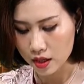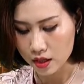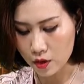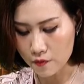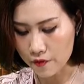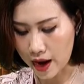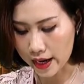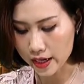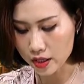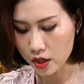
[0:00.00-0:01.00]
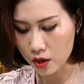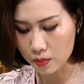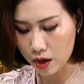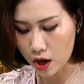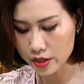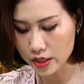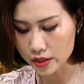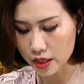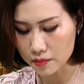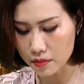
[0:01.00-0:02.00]
không phải nó không có
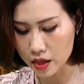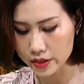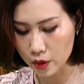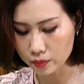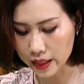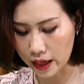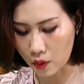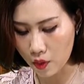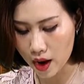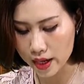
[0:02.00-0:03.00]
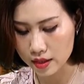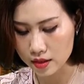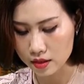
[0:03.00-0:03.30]
những giấc mơ giống thằng khoai